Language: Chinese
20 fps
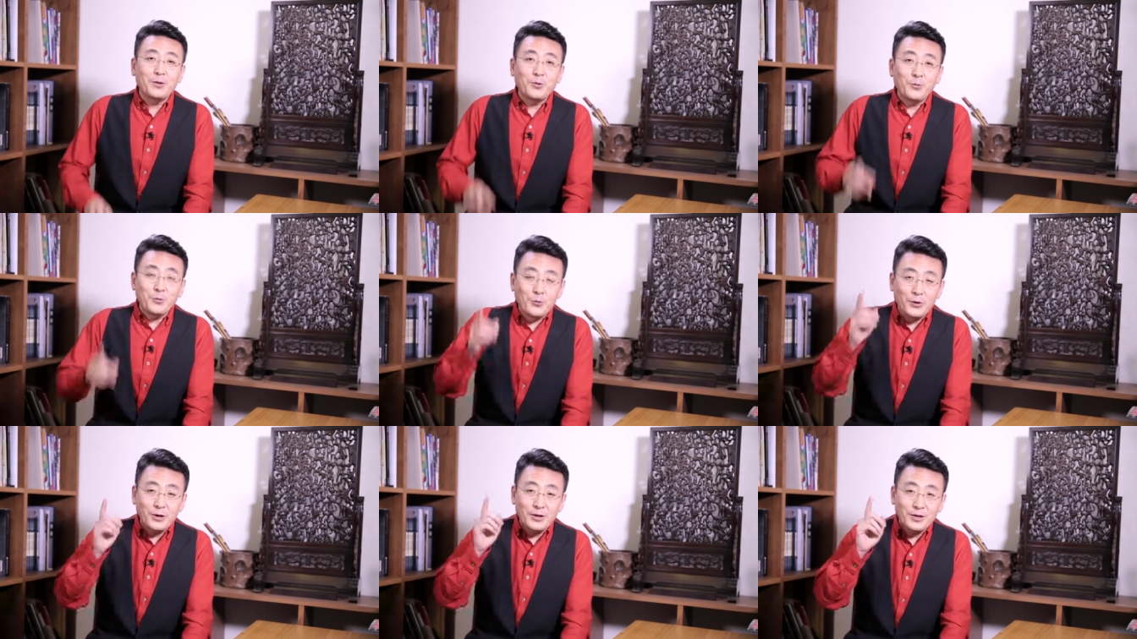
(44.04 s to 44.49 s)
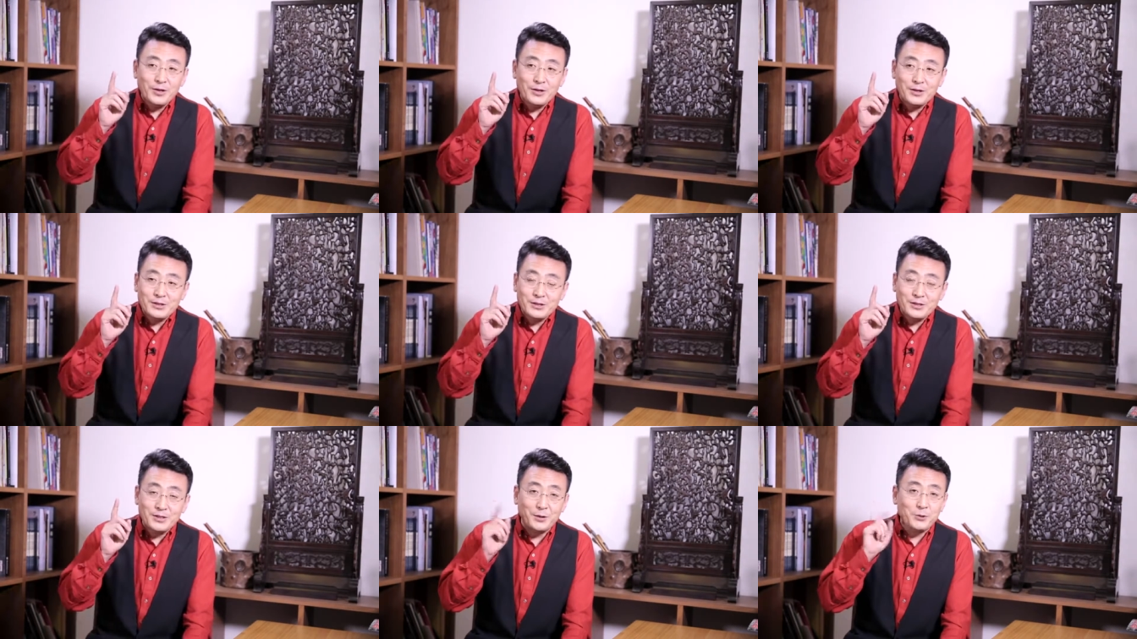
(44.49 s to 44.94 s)

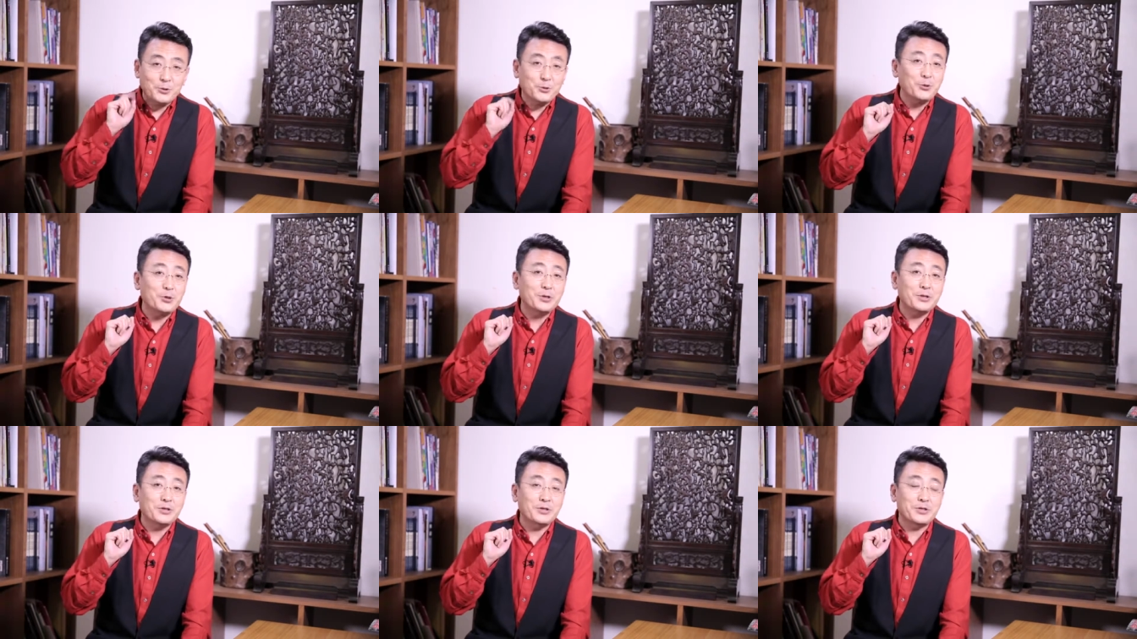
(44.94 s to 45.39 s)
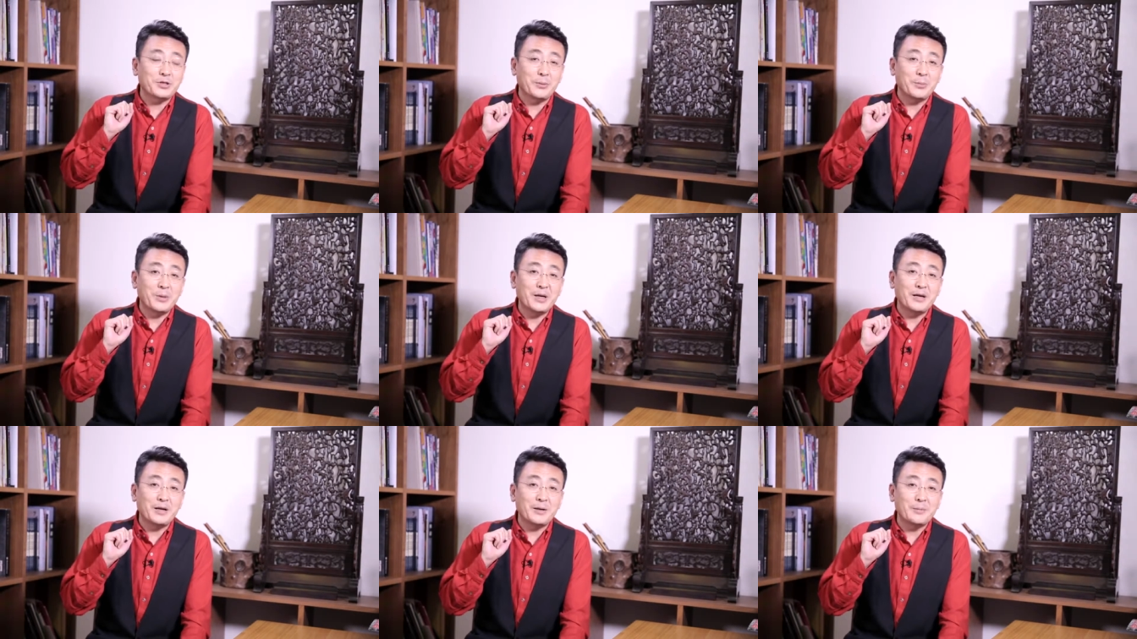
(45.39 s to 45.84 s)
我想说的是什
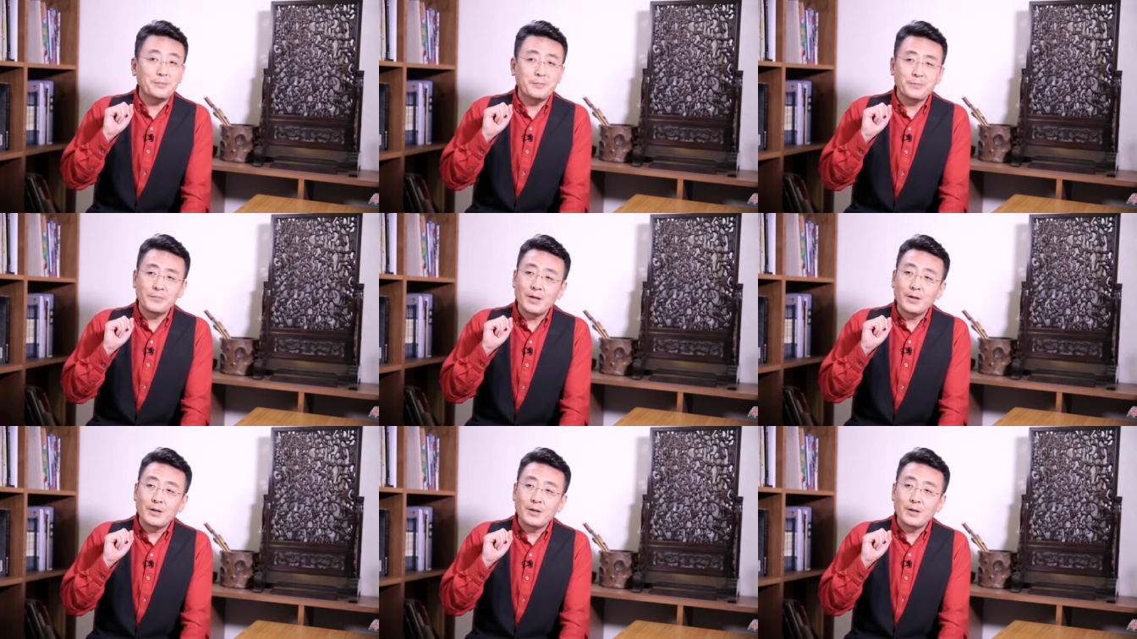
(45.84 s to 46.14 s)
么呀？